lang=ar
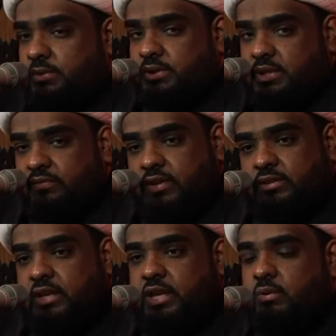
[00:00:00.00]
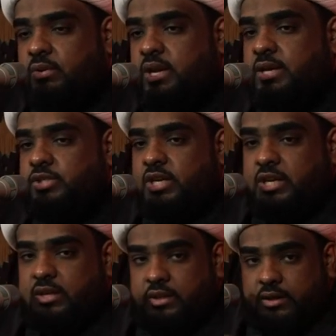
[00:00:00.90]
التفت لي هنا
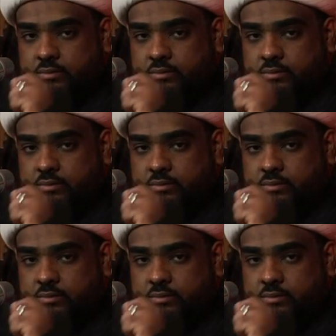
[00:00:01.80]
جيدا